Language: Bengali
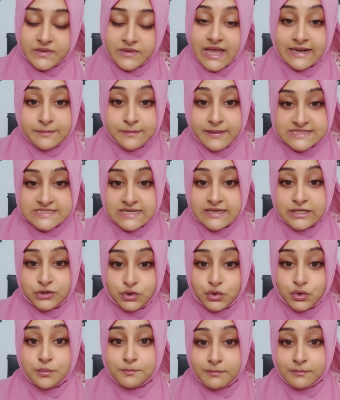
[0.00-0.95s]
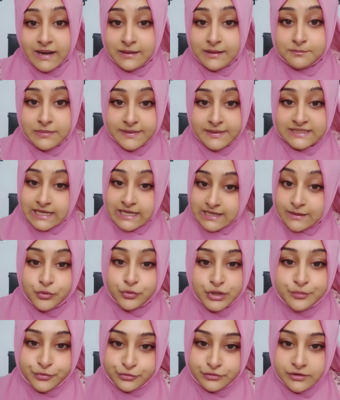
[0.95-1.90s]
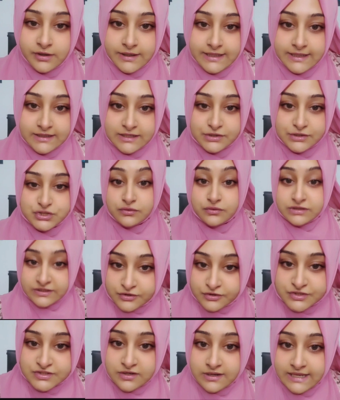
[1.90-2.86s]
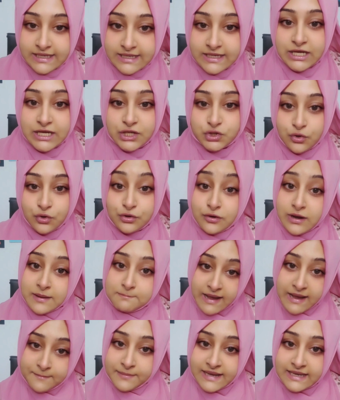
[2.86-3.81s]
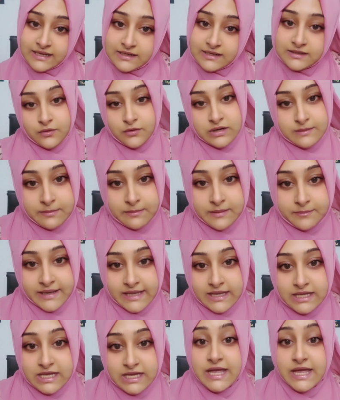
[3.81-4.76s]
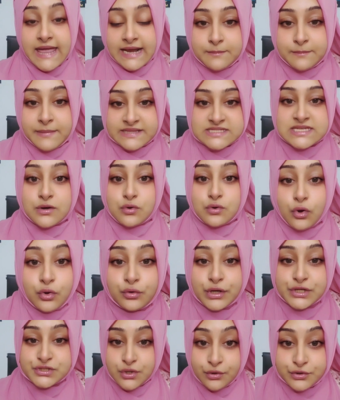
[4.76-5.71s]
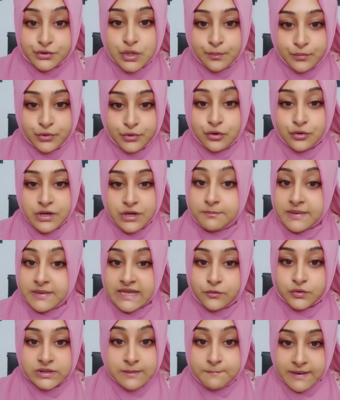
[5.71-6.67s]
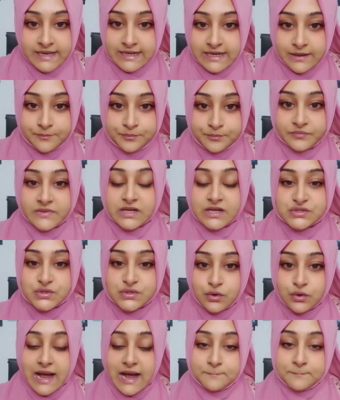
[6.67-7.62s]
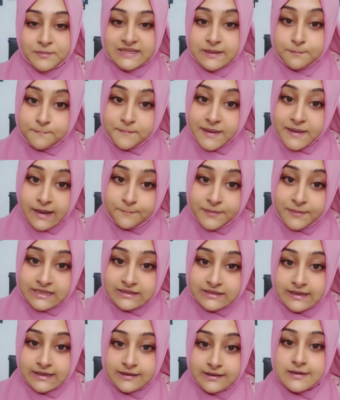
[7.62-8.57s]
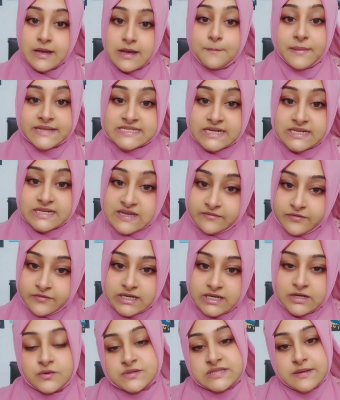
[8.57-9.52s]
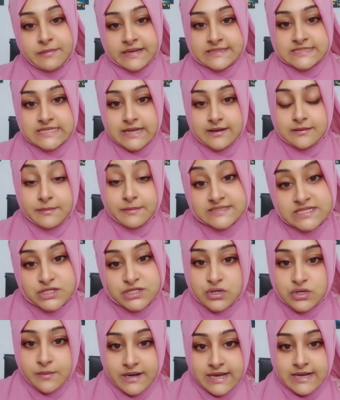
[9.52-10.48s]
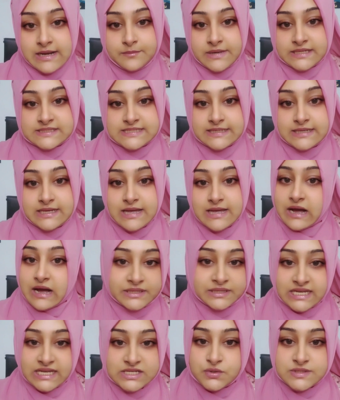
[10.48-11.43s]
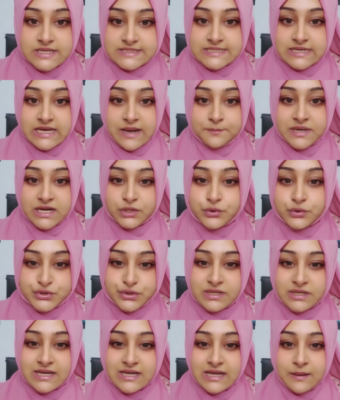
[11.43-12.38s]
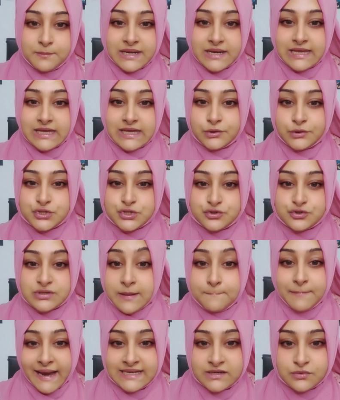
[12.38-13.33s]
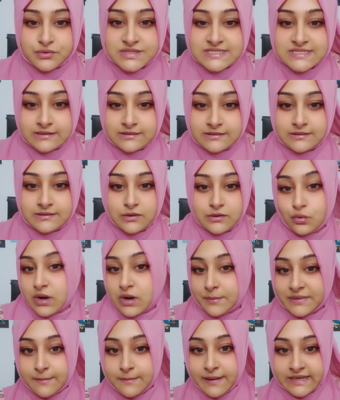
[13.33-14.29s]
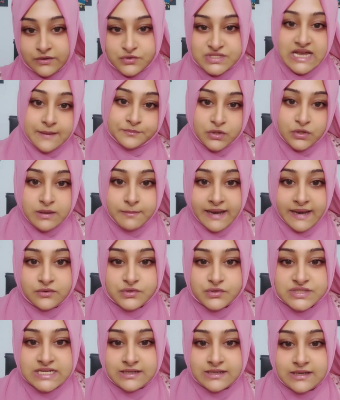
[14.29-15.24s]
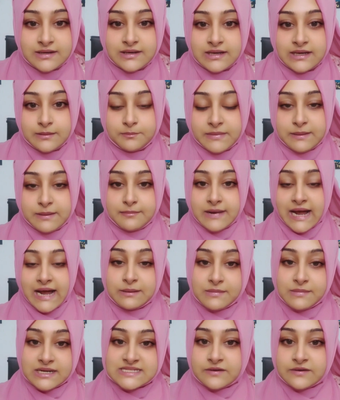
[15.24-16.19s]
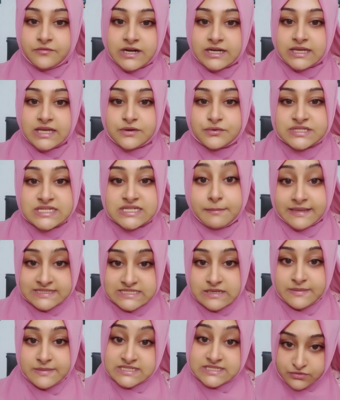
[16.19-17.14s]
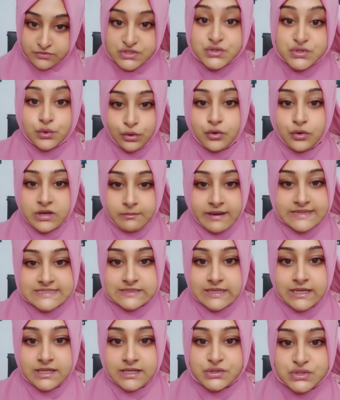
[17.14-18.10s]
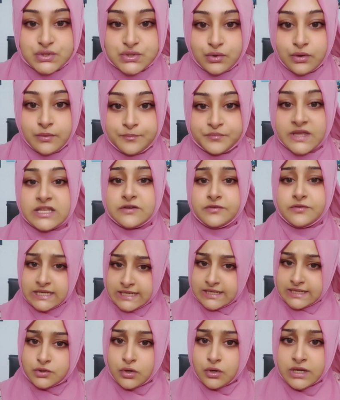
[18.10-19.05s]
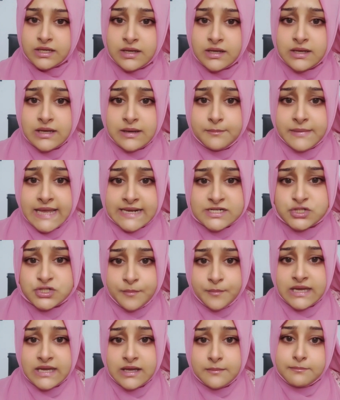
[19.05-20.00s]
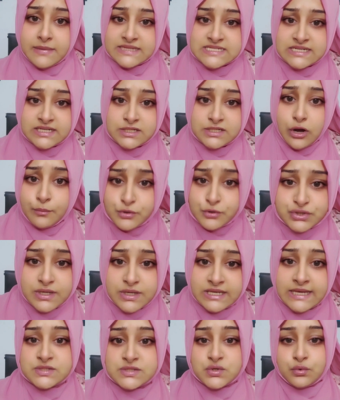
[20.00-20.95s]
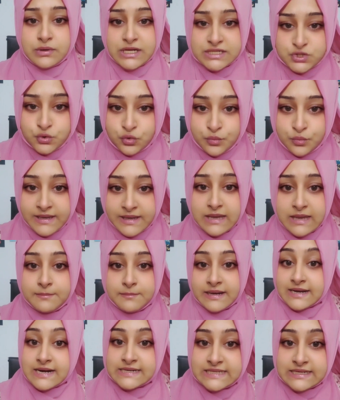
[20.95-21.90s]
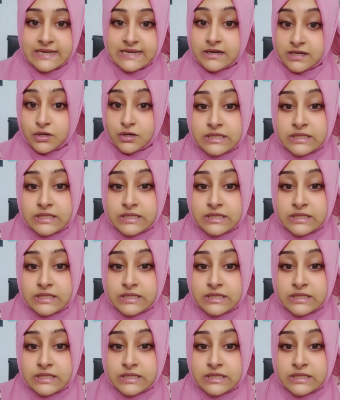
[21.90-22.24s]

একটা বাচ্চা কিন্তু মা বাবা দ্বারা পরিপূর্ণ হয় যখন ডিভোর্স হয় তখন হয় মা পায় না হলে বাবা পায় একটা বাচ্চা কখনোই স্বয়ংসম্পূর্ণ হয়ে বেড়ে উঠতে পারে না সো আপনাদের প্যারাপেরিতে মাঝখানে সাফারটা হচ্ছে বাচ্চা বাচ্চার জন্য আমার খারাপ লাগছে আপনাদের কিছু যাচ্ছে না আপনারা দুজন মানে দুজনকে বাইট করছেন ও আপনাকে বাইট করছে আপনি ওকে বাইট করছেন মানে আলটিমেটলি সাফারার কি হচ্ছে বাচ্চা বাচ্চাটা স্কুল গোয়িং বাচ্চা সো ডেফিনেটলি এটা টকিং মানে একটা বাচ্চাটা অবশ্যই এটা স্কুলে শুনবে বা গার্ডিয়ান দেখলে